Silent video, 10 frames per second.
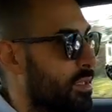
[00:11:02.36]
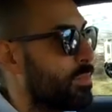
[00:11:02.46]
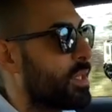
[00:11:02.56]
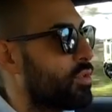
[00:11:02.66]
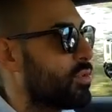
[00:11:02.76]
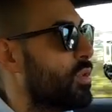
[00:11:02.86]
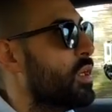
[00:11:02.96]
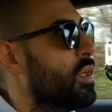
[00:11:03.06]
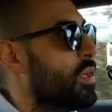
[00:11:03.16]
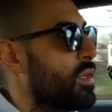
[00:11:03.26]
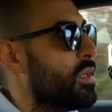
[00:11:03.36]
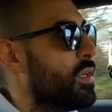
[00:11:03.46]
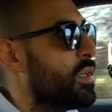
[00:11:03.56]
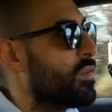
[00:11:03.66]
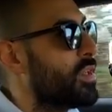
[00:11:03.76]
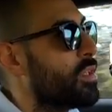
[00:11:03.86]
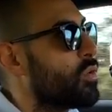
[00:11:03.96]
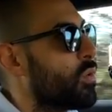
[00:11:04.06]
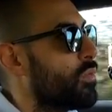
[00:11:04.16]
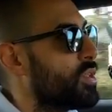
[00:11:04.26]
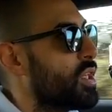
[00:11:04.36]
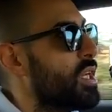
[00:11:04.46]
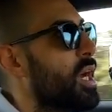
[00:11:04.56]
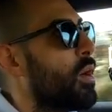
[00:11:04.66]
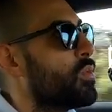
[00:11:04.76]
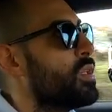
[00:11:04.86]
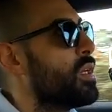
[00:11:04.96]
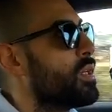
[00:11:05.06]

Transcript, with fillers: presso eh, il rivenditore ufficiale Audi